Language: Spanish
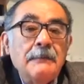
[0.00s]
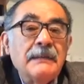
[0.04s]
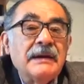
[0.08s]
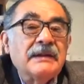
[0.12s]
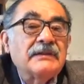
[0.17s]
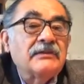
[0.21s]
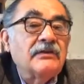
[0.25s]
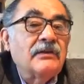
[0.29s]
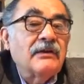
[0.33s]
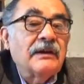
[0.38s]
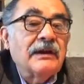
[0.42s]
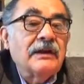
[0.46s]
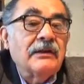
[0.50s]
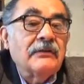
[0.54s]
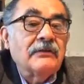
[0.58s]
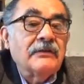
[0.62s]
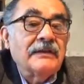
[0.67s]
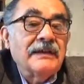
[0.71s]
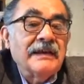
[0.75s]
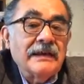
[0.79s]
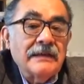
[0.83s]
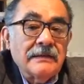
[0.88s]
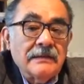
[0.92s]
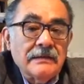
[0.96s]
Perdón que lo
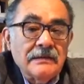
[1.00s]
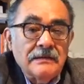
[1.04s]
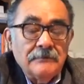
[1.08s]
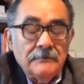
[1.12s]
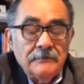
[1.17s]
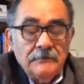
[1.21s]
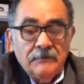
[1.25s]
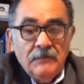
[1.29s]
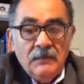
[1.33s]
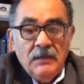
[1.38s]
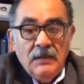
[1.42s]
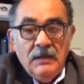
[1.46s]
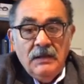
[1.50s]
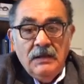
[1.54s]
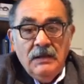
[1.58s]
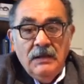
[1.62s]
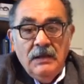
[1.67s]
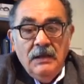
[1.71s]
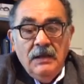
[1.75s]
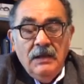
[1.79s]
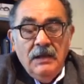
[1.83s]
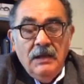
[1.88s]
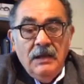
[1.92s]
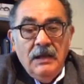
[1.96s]
diga así.
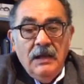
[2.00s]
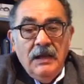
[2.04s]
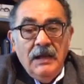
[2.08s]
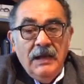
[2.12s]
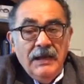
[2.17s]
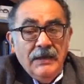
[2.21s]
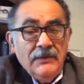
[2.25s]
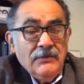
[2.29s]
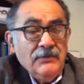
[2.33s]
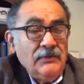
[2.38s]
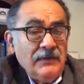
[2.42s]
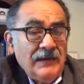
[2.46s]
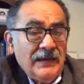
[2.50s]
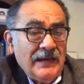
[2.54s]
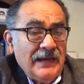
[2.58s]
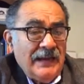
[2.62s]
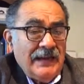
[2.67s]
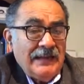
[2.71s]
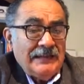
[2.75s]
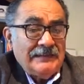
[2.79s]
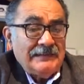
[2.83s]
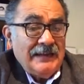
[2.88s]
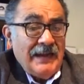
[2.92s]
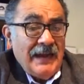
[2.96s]
Eso de
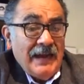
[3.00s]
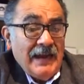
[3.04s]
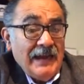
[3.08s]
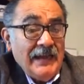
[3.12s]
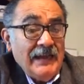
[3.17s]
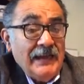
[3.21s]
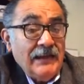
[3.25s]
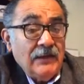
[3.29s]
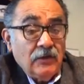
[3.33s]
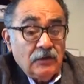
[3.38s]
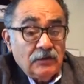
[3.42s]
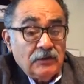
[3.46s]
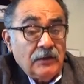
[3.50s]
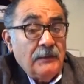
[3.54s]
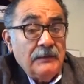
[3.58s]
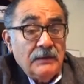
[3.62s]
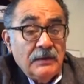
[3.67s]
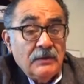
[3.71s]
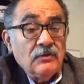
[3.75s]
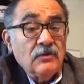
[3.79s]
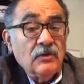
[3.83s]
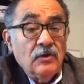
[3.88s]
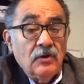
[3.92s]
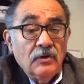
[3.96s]
que la trague, yo
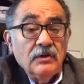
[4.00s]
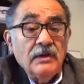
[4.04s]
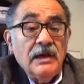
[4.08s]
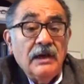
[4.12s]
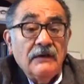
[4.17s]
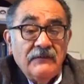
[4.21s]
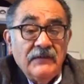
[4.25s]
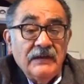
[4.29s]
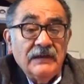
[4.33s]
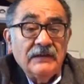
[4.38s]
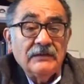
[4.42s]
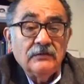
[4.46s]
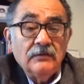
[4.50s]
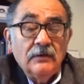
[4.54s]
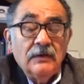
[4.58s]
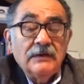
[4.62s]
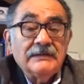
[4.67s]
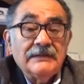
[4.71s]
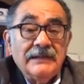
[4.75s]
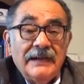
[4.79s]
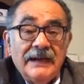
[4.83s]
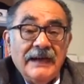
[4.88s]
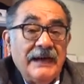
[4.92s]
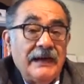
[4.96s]
también soy afecto
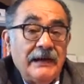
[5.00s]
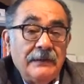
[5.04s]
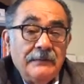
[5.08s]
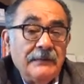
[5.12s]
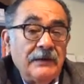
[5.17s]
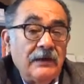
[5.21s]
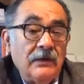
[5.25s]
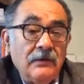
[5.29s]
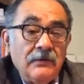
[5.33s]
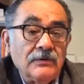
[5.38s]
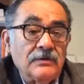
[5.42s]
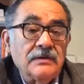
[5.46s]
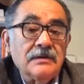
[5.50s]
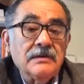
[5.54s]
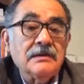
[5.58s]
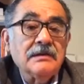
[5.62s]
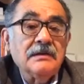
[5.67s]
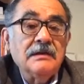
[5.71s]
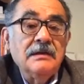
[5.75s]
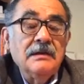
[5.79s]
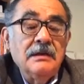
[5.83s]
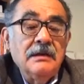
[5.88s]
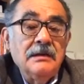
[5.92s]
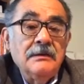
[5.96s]
a tragarme
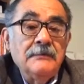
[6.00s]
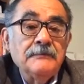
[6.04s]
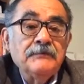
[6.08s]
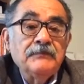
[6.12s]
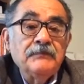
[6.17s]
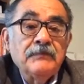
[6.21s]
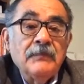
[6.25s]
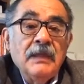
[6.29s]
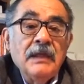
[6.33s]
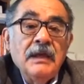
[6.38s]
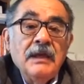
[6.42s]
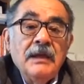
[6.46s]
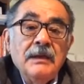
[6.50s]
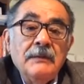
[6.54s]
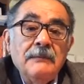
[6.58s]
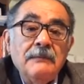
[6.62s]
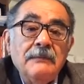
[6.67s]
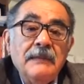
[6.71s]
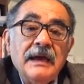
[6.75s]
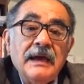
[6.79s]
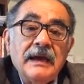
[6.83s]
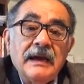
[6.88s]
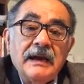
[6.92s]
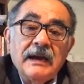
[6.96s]
cosas.
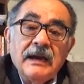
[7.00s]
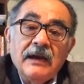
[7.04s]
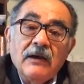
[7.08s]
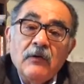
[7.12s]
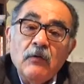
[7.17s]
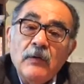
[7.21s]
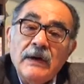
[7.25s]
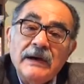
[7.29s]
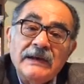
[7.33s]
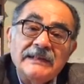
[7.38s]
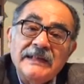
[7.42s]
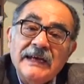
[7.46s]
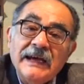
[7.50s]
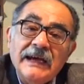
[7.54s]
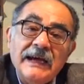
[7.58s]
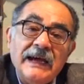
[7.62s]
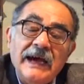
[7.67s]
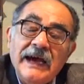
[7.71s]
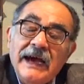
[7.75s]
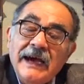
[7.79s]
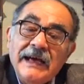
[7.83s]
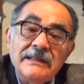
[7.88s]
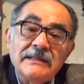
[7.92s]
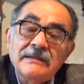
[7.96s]
Me
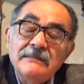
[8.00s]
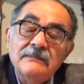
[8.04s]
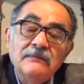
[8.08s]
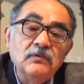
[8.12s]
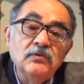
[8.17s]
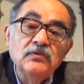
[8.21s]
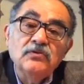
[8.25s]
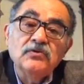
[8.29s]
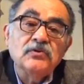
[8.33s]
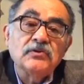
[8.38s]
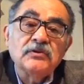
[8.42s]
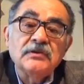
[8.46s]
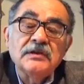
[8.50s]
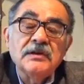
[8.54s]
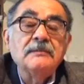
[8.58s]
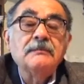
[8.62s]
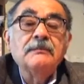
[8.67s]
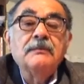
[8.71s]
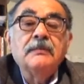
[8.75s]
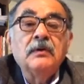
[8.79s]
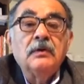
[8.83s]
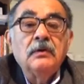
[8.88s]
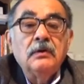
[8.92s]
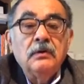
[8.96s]
recuerda hace mucho
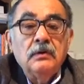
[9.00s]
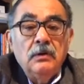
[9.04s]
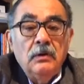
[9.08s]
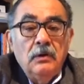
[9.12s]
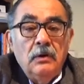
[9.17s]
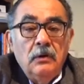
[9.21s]
tiempo